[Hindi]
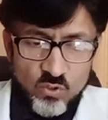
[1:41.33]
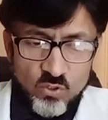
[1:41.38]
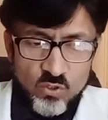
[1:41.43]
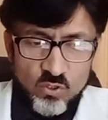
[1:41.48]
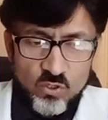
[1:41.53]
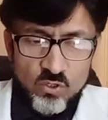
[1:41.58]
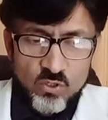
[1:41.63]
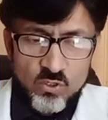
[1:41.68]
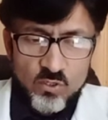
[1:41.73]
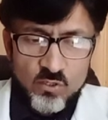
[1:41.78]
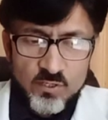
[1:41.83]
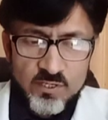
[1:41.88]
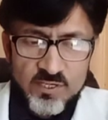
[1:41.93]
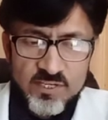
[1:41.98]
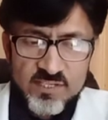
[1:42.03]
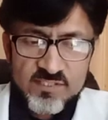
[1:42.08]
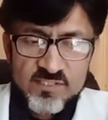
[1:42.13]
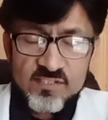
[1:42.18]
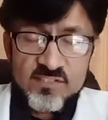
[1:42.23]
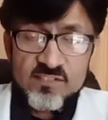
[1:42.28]
और
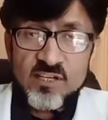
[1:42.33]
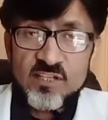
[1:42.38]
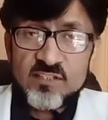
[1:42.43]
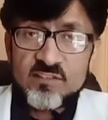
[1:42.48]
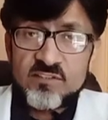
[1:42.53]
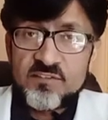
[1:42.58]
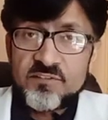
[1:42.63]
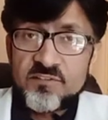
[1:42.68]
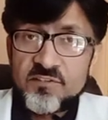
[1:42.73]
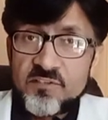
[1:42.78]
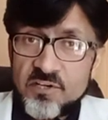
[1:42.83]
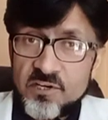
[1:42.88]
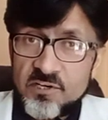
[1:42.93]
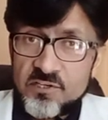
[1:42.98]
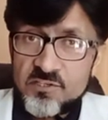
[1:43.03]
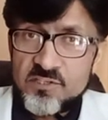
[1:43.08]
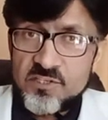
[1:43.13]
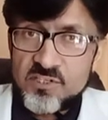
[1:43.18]
इसके साथ गिल्ड